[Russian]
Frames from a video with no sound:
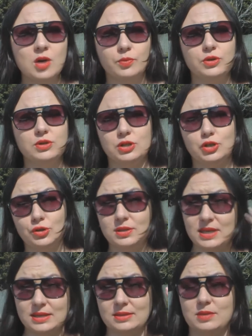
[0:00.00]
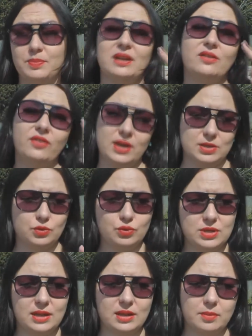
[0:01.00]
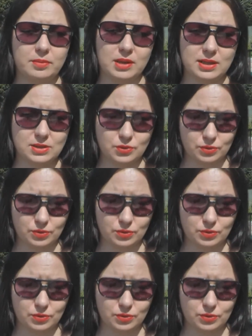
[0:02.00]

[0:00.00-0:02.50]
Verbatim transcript: Плюс еще есть теперь две студии. Одна была,